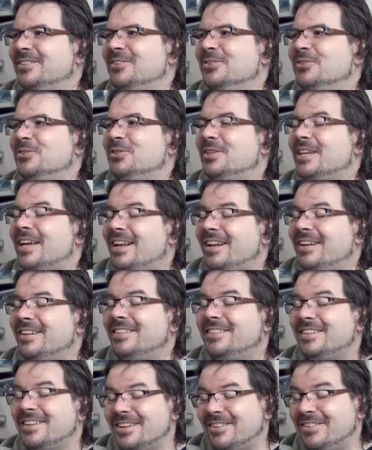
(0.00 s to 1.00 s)

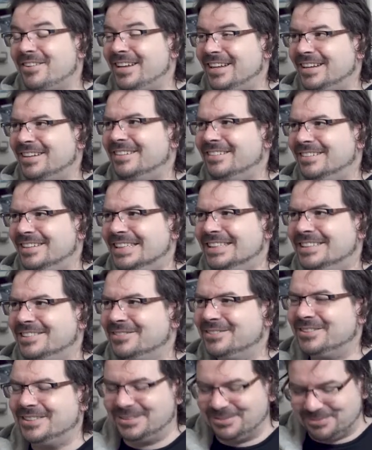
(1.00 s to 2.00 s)

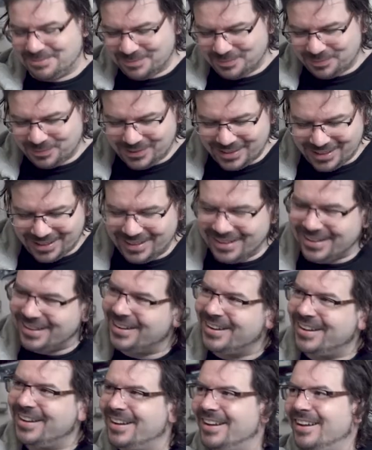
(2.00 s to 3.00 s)
Totalitarianism. aber jetzt
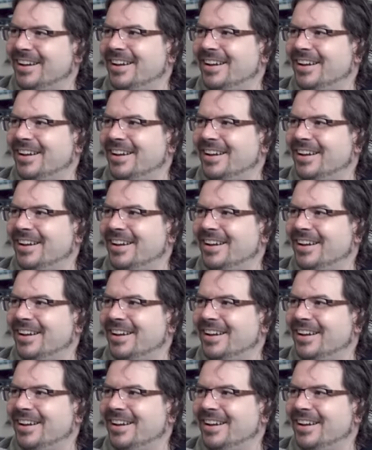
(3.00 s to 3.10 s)
können wir es